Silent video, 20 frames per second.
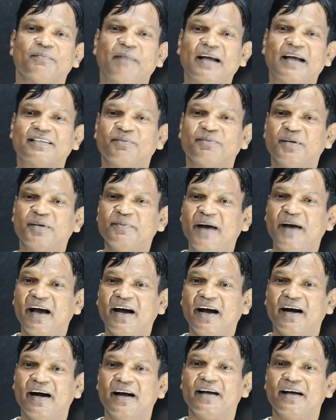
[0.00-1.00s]
बात समझ में
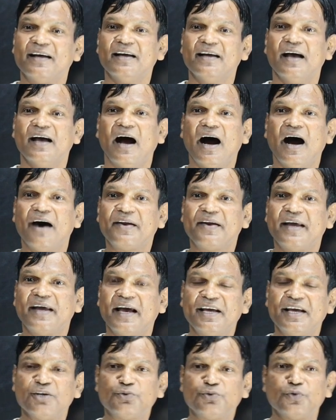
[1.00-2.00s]
आया और
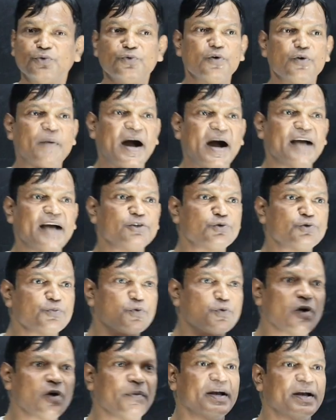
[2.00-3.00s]
यही दोनों भाई
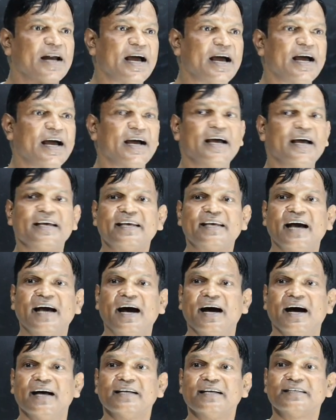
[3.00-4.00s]
तुमको बनाया है
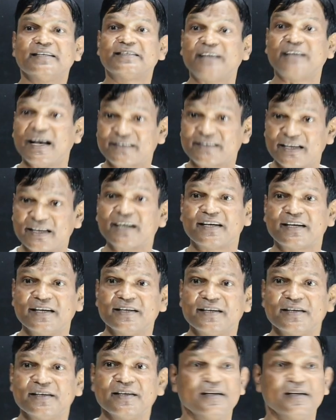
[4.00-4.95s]
क्या शासक